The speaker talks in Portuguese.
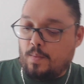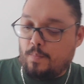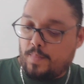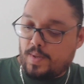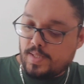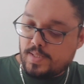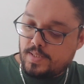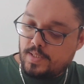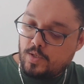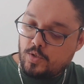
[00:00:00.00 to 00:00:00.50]

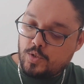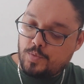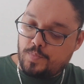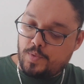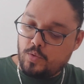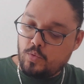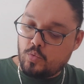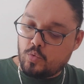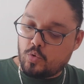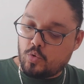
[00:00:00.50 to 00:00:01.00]
Mas Deus
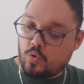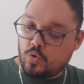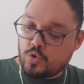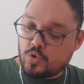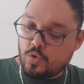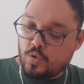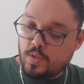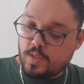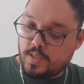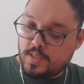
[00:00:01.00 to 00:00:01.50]
perguntou:
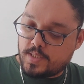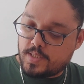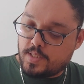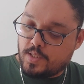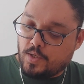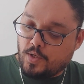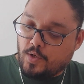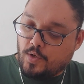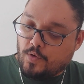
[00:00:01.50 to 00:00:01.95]
Jonas,